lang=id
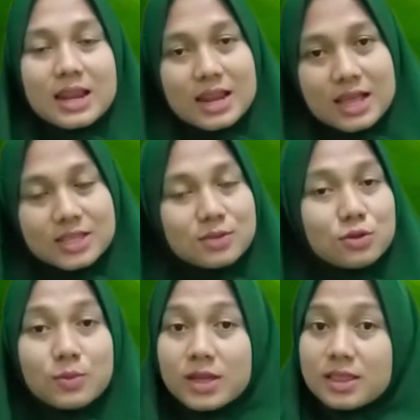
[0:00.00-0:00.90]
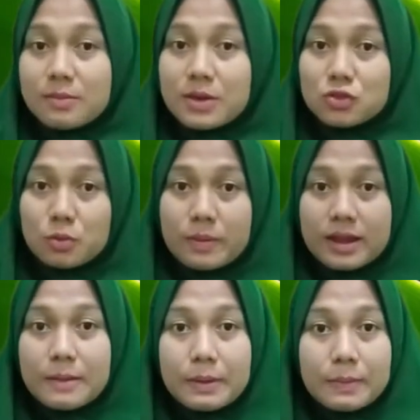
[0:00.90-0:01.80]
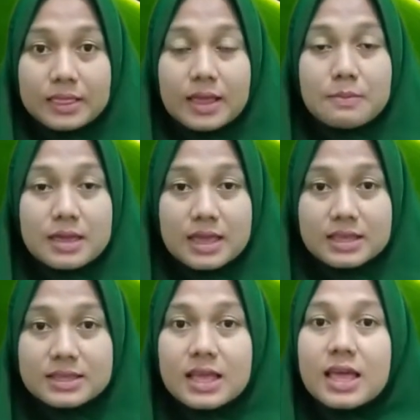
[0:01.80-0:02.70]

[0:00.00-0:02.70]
Nah, sebelum kita masuk pada PPTMIS,